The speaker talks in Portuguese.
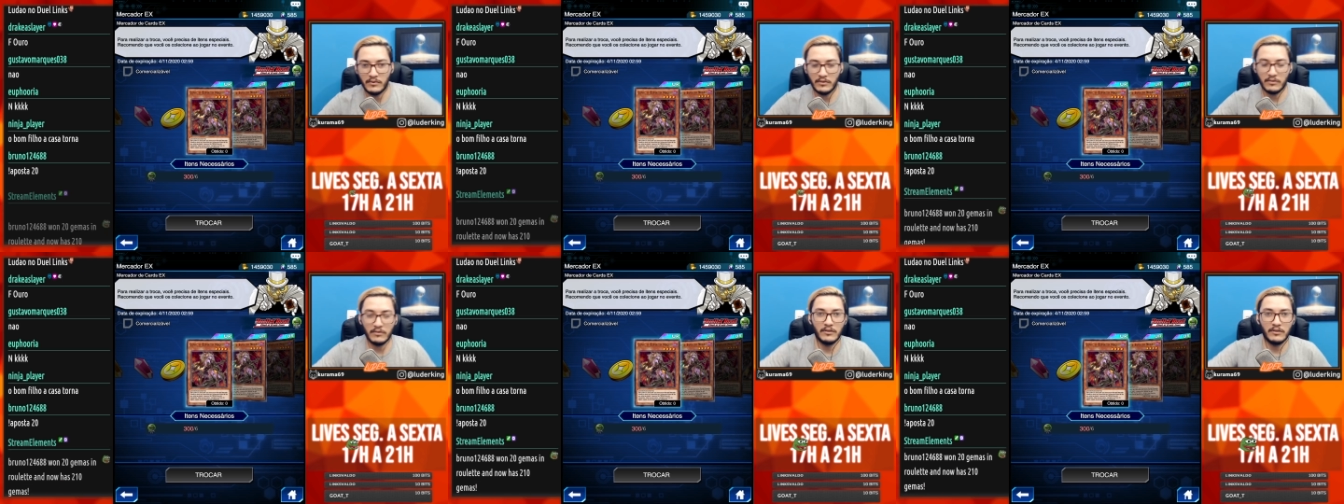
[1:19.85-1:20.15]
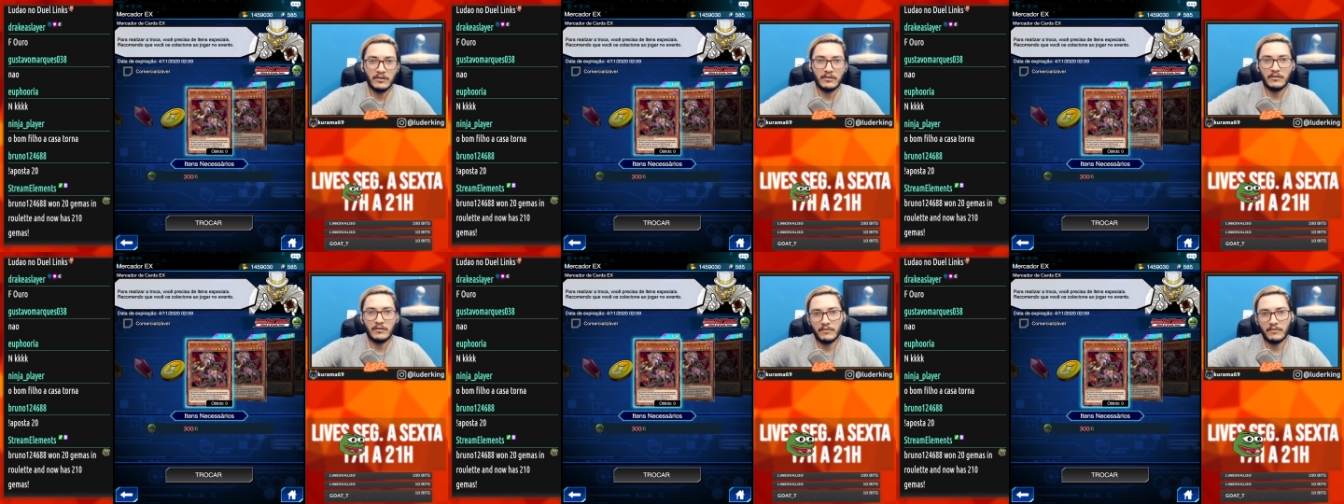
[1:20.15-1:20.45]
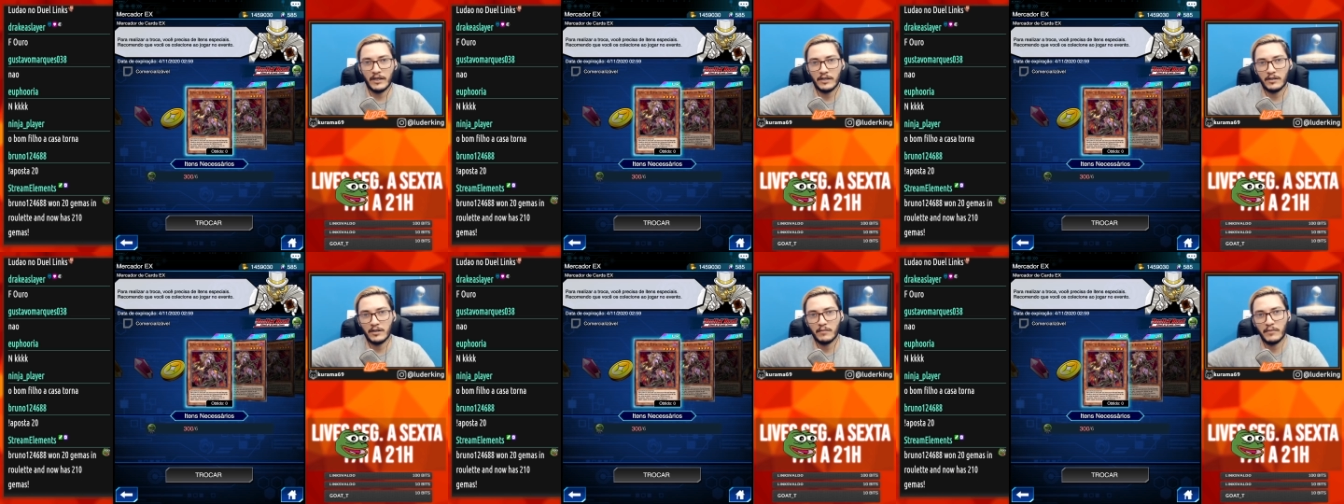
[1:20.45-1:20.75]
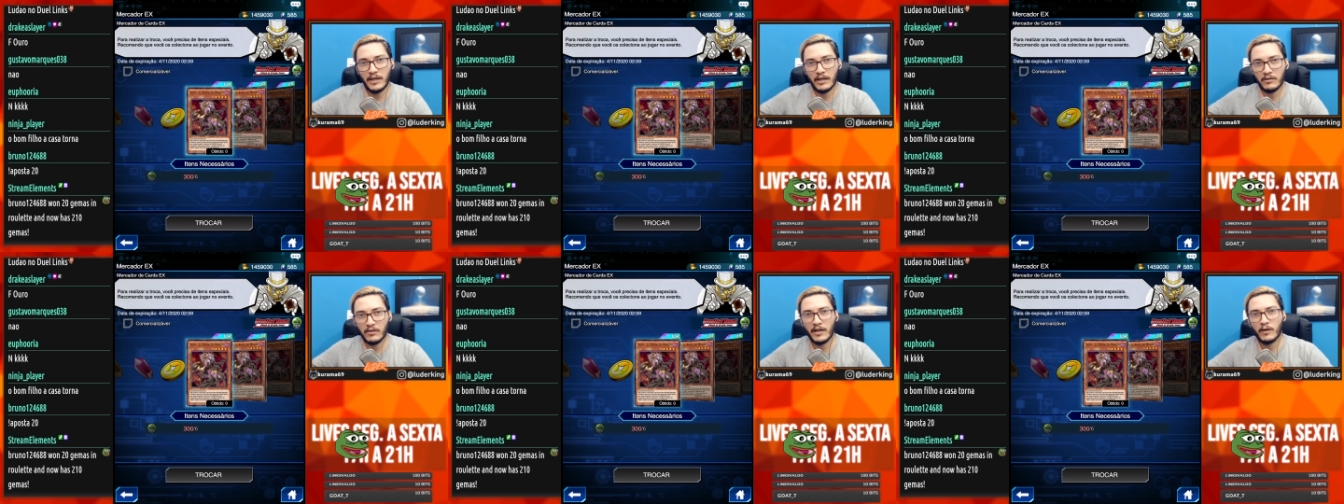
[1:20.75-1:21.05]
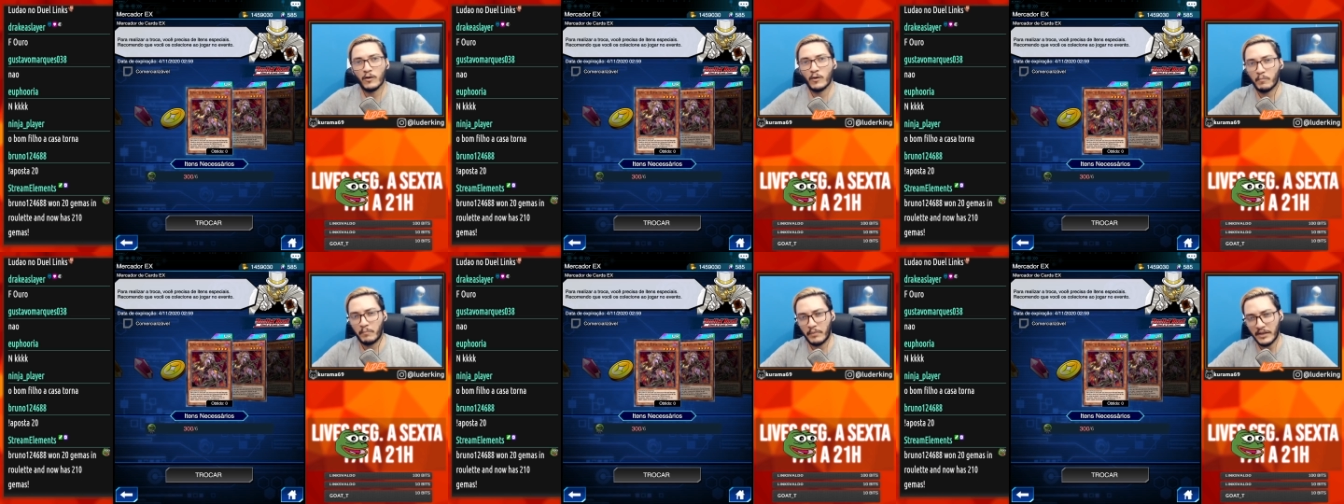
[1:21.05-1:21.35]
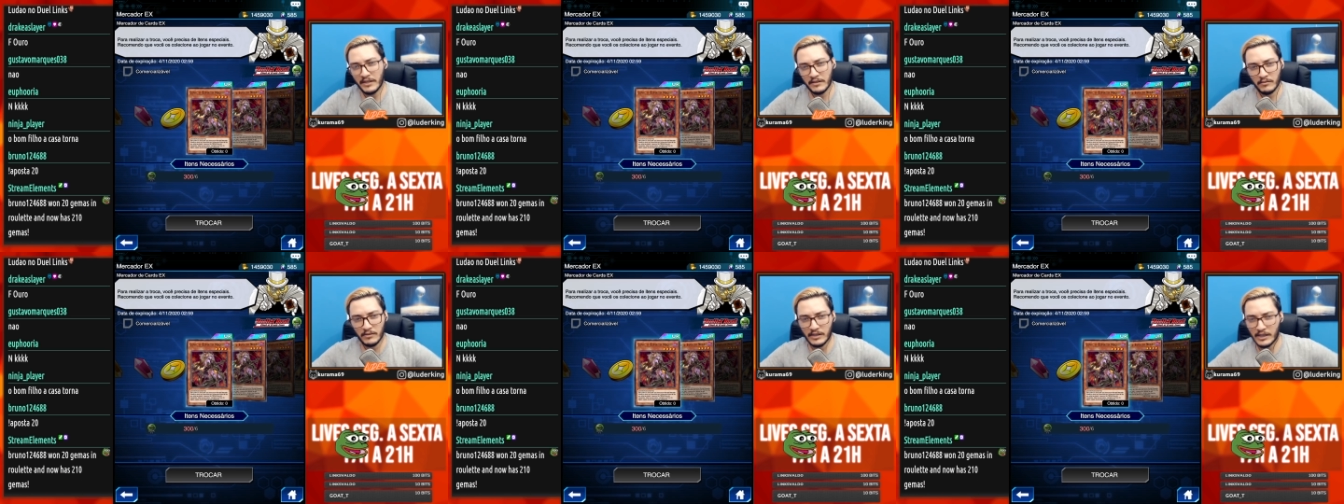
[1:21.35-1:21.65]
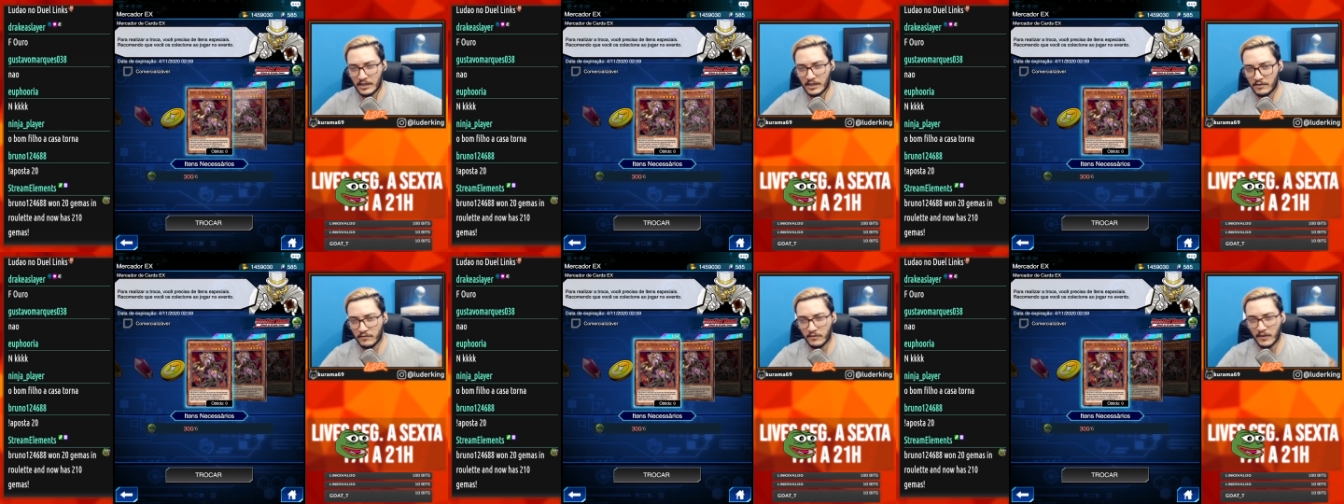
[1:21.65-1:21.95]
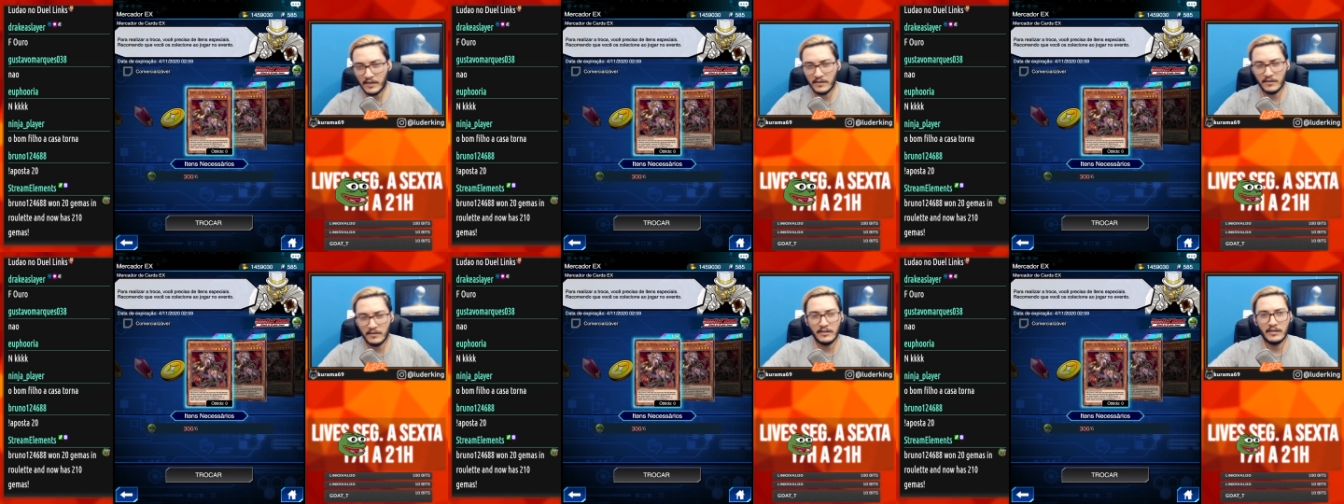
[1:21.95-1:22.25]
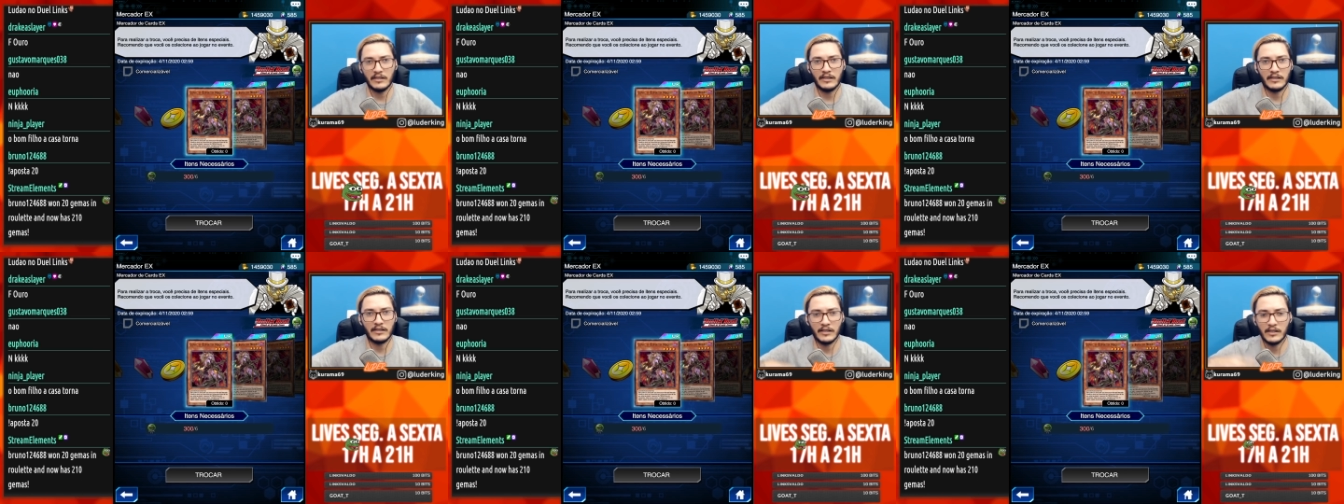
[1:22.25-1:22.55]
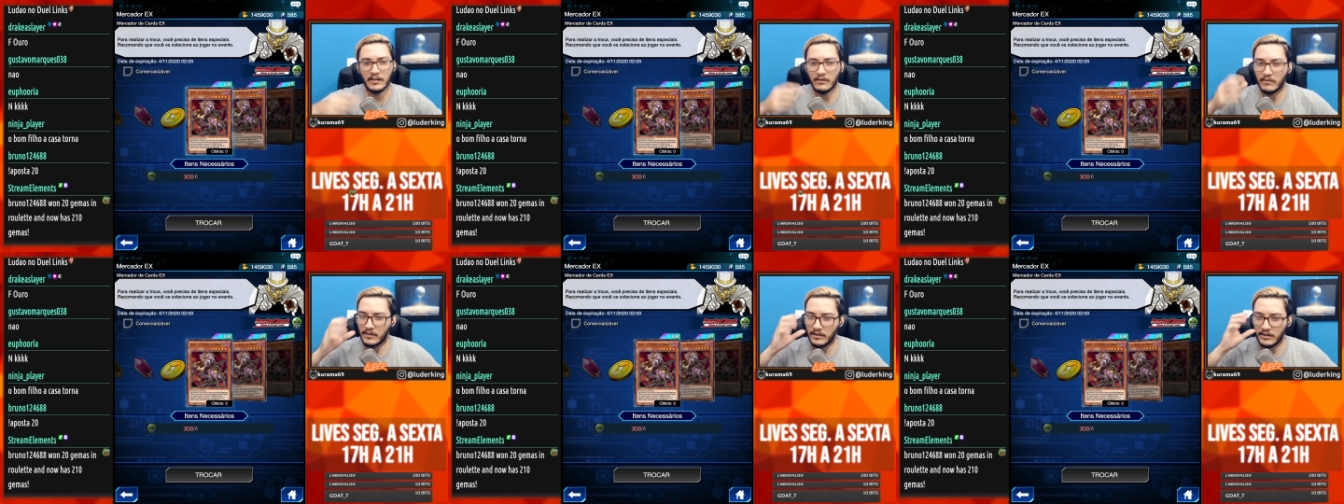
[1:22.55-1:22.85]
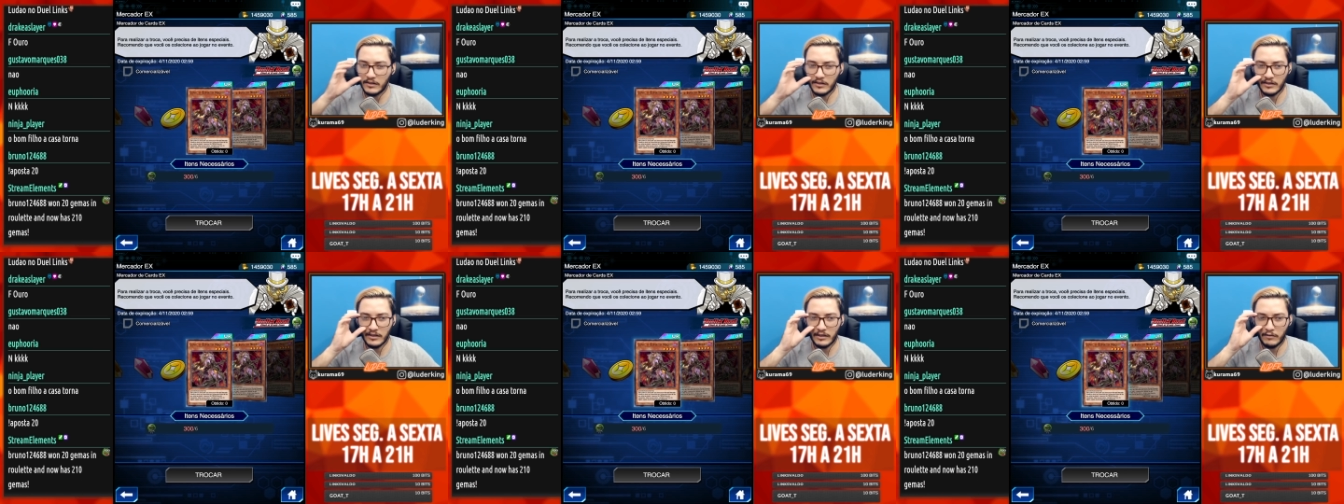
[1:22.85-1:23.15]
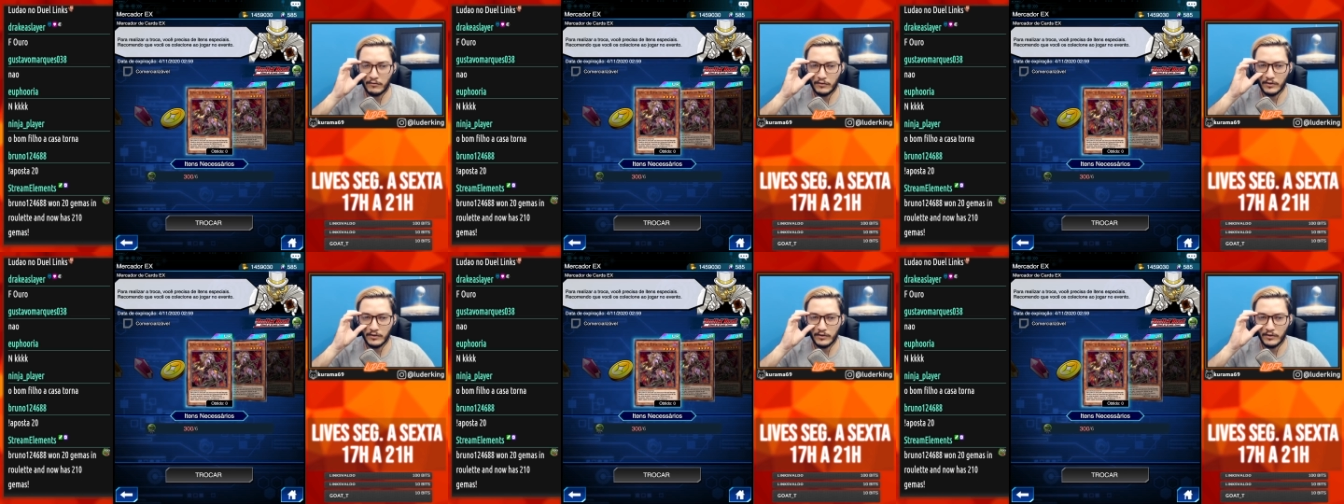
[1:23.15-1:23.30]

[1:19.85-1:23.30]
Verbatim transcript: Muito divertimento e recompensa no que a gente fazia, entendeu? Ia, né?